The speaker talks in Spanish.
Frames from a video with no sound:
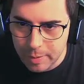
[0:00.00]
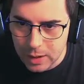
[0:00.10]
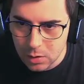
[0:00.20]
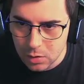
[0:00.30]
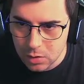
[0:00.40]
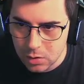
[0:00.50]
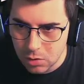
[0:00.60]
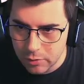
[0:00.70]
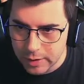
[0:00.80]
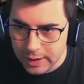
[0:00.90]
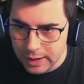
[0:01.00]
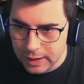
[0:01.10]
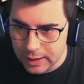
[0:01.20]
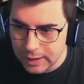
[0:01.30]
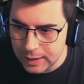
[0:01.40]
pelo lo de
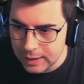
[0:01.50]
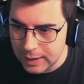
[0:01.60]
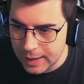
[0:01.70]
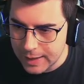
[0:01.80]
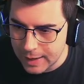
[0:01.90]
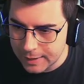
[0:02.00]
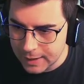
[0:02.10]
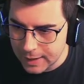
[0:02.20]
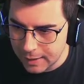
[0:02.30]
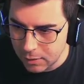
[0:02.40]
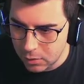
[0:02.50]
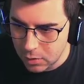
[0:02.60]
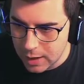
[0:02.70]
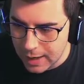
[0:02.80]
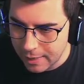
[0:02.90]
que la hayan
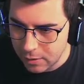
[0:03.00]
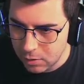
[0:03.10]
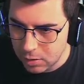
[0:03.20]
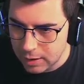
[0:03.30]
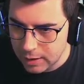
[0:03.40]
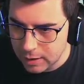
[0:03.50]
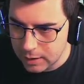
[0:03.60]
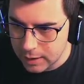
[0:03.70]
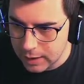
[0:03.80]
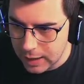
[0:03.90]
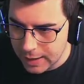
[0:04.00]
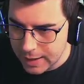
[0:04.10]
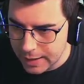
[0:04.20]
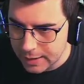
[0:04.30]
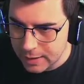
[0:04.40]
dejado de lado, de que la
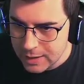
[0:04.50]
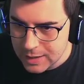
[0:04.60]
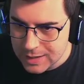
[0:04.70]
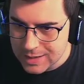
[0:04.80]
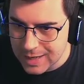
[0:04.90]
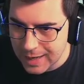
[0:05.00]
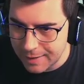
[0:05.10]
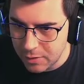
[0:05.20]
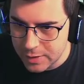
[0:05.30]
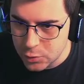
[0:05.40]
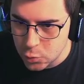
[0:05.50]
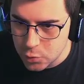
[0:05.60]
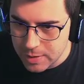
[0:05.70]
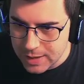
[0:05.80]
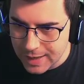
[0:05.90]
hayan sacado de
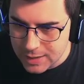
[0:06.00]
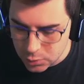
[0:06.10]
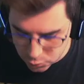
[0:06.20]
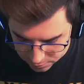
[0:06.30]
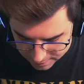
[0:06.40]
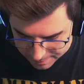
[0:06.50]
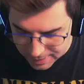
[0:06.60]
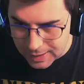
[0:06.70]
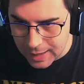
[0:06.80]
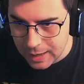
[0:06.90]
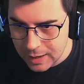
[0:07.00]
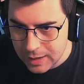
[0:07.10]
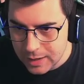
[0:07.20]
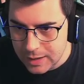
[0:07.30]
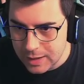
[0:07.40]
sus vidas, su familia
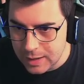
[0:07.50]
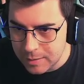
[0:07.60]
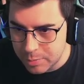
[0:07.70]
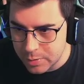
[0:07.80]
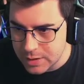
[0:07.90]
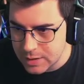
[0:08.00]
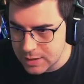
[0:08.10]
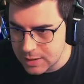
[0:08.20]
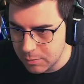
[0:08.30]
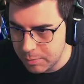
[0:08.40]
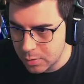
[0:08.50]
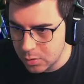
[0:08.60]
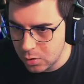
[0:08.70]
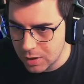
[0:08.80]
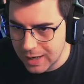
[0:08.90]
y pues está un
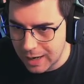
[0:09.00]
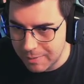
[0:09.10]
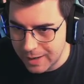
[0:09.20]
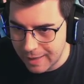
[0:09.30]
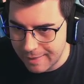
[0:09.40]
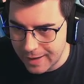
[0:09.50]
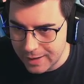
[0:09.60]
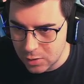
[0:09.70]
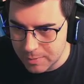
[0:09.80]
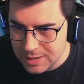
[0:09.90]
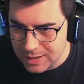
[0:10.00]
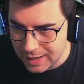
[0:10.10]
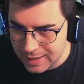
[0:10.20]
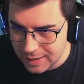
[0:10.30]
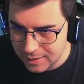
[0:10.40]
poco cabreada y no me
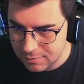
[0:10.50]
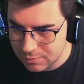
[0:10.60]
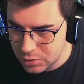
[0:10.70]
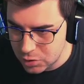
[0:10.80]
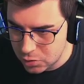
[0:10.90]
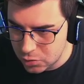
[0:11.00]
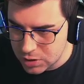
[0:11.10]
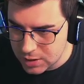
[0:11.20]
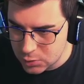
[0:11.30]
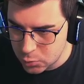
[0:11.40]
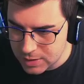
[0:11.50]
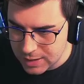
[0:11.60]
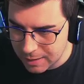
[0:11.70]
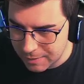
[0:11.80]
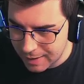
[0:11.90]
extraña. Yo no es que
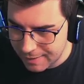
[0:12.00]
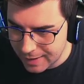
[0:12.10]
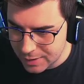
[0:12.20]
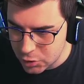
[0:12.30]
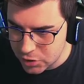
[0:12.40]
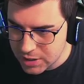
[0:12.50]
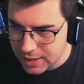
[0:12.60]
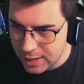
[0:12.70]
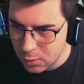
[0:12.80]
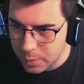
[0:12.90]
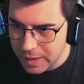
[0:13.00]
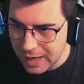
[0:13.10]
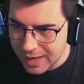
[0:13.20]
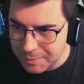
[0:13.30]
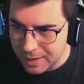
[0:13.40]
estuviese cabreada, yo es que
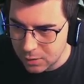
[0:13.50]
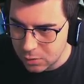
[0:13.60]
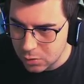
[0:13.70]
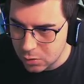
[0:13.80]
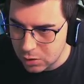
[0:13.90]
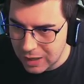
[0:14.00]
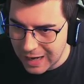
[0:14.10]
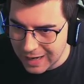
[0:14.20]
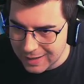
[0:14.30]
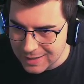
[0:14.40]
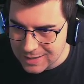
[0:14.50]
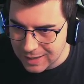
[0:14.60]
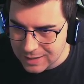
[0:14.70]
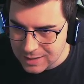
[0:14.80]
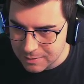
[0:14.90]
hubiera quemado la
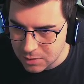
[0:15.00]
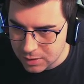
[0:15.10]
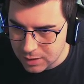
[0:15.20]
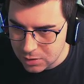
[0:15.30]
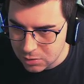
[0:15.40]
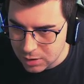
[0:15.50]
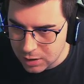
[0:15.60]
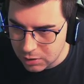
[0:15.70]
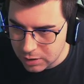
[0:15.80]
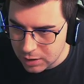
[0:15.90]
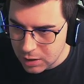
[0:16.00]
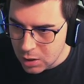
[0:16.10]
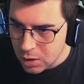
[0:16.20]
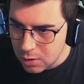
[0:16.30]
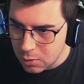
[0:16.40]
casa, ¿sabes lo que yo te quiero decir?
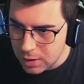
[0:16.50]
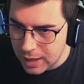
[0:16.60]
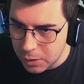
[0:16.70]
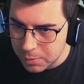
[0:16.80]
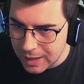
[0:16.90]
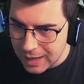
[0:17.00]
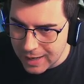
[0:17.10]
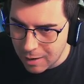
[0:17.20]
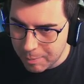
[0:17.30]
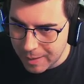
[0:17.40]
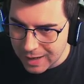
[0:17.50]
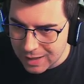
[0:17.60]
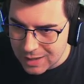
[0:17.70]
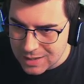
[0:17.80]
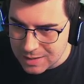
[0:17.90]
La hubiera liado
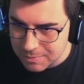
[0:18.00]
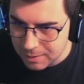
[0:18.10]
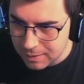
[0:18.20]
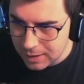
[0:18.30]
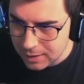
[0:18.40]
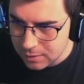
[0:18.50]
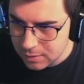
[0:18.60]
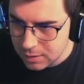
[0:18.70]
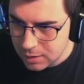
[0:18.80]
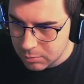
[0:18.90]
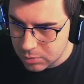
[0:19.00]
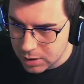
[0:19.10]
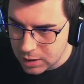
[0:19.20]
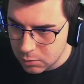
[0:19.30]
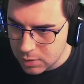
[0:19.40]
pardísima, ¿vale? Bueno,
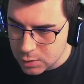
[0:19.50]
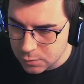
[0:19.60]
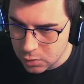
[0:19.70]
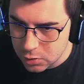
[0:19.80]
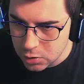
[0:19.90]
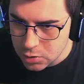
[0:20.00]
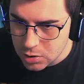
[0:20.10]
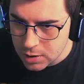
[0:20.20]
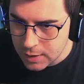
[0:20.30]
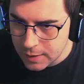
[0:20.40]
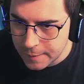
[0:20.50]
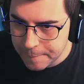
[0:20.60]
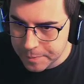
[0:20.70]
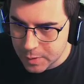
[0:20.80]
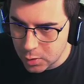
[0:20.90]
aquí hay algunas fotos
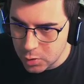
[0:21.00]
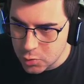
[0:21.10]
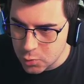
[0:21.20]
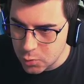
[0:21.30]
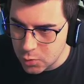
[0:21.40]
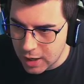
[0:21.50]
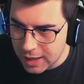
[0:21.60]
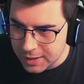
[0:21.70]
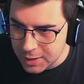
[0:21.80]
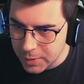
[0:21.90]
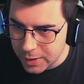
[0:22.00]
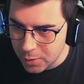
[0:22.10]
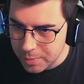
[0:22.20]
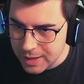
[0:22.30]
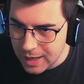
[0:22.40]
con su antigua
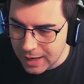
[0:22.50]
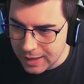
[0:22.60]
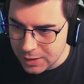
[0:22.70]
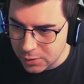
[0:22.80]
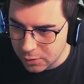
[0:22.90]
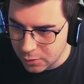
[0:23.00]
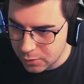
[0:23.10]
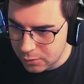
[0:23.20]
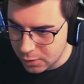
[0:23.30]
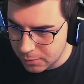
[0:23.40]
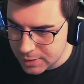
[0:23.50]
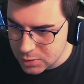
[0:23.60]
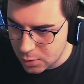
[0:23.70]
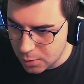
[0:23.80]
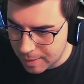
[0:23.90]
novia y todo. No,
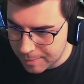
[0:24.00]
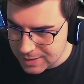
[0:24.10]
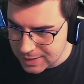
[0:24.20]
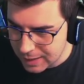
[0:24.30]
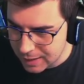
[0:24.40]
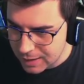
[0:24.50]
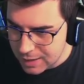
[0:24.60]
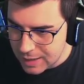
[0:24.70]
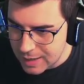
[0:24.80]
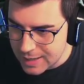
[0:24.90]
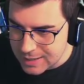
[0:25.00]
esto no va a pasar. Ella